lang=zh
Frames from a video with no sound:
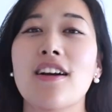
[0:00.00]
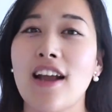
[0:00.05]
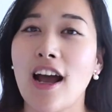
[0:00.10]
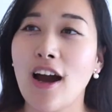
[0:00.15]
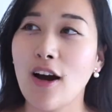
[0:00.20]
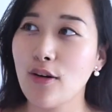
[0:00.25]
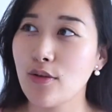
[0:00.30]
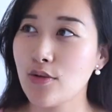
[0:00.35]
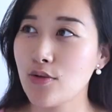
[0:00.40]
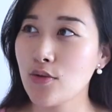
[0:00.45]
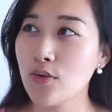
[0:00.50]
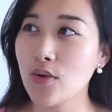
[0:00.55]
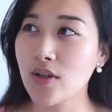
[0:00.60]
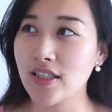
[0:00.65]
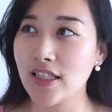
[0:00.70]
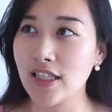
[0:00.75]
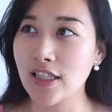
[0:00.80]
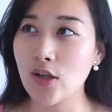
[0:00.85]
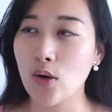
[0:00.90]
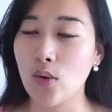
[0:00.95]
然后如果
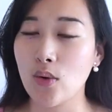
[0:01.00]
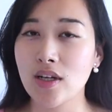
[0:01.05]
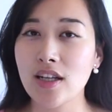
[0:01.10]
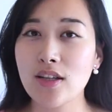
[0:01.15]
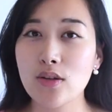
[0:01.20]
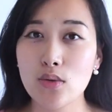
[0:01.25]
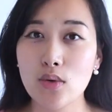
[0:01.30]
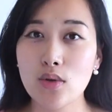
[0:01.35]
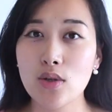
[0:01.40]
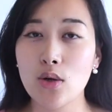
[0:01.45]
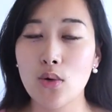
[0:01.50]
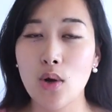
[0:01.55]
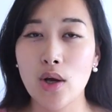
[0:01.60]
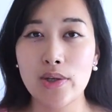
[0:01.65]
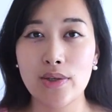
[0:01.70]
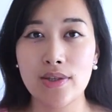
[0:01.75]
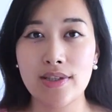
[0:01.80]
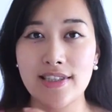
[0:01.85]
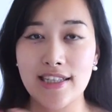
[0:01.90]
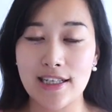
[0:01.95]
你有更多的
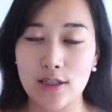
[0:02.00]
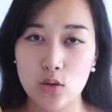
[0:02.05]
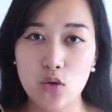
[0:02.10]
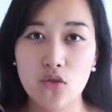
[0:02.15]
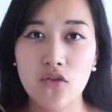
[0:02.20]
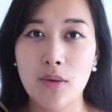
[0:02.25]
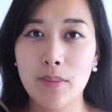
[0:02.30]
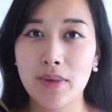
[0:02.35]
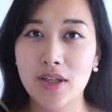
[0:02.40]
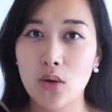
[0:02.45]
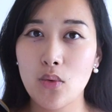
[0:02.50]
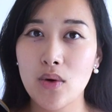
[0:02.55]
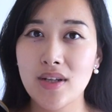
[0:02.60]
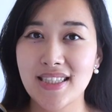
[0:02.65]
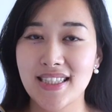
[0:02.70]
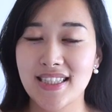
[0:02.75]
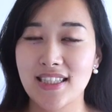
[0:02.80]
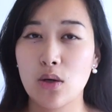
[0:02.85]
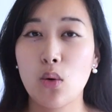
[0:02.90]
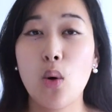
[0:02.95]
关于写作方面的
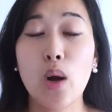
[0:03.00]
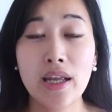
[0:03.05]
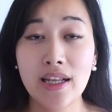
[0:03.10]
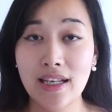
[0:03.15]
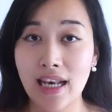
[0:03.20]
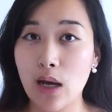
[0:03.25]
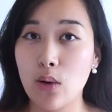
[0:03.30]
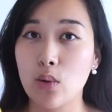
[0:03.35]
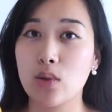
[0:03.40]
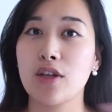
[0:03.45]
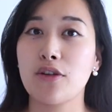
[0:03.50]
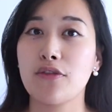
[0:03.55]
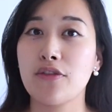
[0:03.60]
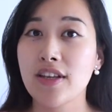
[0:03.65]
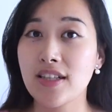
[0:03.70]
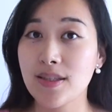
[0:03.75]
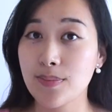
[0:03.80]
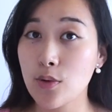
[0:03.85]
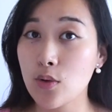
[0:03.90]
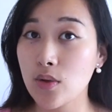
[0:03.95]
问题，欢迎来我的
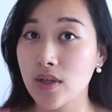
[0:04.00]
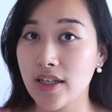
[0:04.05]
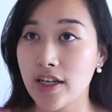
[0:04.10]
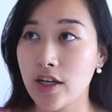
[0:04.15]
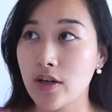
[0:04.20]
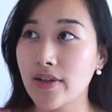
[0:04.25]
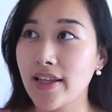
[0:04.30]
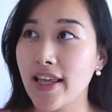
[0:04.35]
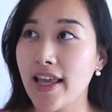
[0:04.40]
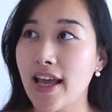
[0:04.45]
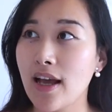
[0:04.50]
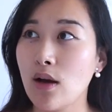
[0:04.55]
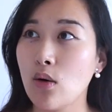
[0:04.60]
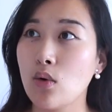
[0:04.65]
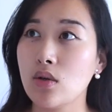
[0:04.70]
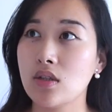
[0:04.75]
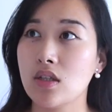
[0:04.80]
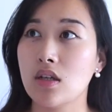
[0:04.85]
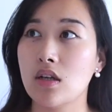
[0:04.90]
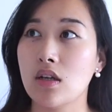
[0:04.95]
Facebook 留言，
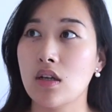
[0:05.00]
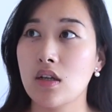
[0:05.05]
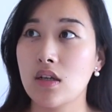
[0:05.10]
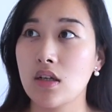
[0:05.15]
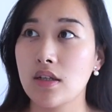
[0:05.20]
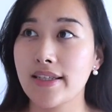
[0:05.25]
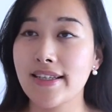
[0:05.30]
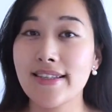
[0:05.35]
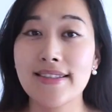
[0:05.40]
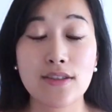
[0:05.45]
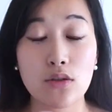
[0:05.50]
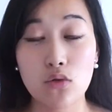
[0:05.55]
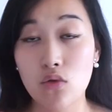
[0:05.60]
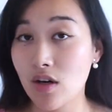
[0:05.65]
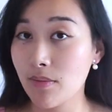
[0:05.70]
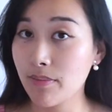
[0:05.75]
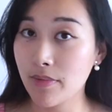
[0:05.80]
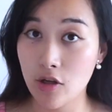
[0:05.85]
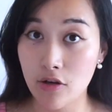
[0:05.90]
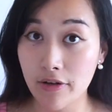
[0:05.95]
我的
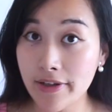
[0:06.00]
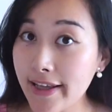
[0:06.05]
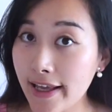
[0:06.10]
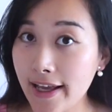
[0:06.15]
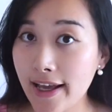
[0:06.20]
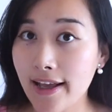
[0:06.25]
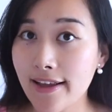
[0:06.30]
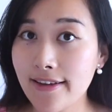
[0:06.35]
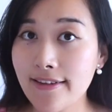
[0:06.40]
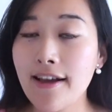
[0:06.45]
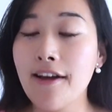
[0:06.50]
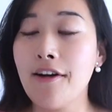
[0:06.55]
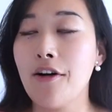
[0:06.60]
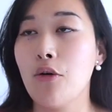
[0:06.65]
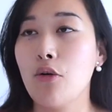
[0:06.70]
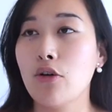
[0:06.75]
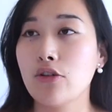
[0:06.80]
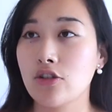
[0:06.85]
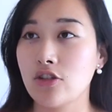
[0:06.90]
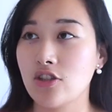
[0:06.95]
Instagram 留言，
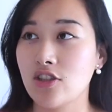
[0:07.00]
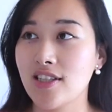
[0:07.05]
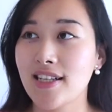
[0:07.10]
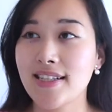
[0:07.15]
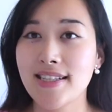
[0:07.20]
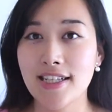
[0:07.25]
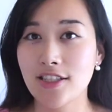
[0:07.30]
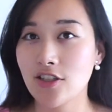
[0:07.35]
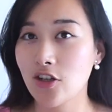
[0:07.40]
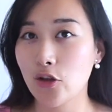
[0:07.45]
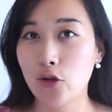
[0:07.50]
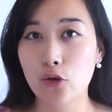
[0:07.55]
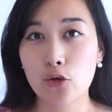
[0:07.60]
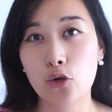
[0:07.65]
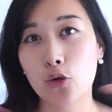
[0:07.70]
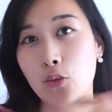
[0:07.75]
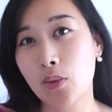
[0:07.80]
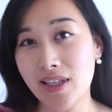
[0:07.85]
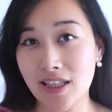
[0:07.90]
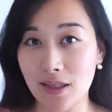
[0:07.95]
或者直接在这
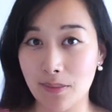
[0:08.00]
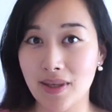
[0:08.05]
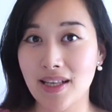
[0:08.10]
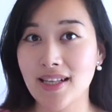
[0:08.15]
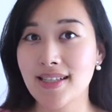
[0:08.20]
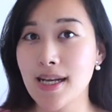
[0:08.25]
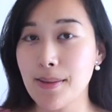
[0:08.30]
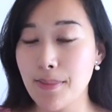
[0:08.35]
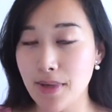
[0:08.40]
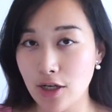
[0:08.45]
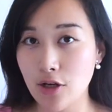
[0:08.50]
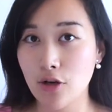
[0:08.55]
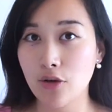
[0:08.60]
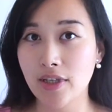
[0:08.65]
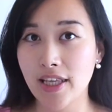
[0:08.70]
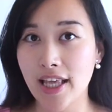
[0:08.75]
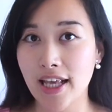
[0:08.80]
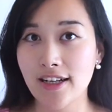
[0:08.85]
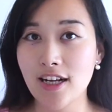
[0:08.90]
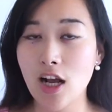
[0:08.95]
YouTube 影片下面留
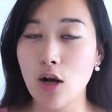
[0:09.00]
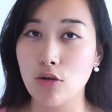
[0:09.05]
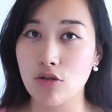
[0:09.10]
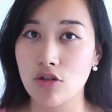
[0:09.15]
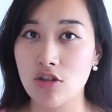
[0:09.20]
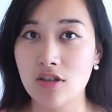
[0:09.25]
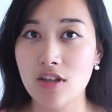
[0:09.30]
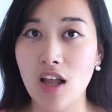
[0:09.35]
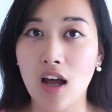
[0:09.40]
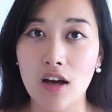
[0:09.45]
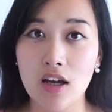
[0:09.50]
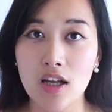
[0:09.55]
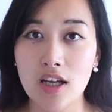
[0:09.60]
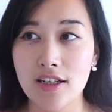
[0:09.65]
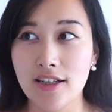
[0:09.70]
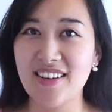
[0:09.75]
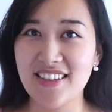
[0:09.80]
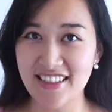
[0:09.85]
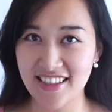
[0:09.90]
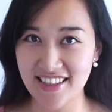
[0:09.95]
言，让我知道。
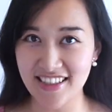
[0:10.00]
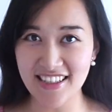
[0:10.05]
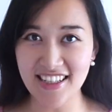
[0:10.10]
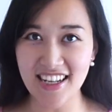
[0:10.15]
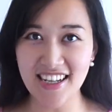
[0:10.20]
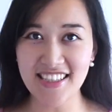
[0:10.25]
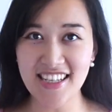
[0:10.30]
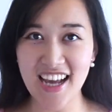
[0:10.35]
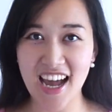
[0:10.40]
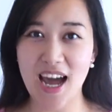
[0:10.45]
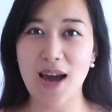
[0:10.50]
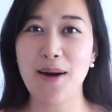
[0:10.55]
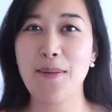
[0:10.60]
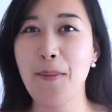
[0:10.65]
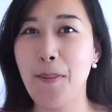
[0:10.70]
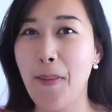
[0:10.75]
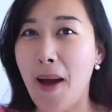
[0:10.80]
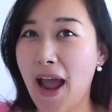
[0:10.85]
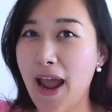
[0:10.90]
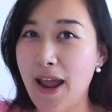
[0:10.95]
好，谢谢大家，
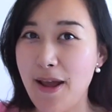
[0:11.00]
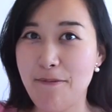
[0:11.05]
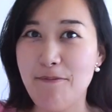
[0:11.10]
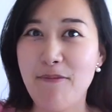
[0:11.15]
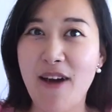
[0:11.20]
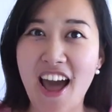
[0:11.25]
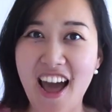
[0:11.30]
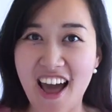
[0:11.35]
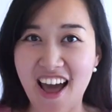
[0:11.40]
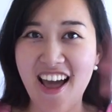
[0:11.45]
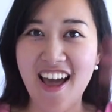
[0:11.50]
拜拜！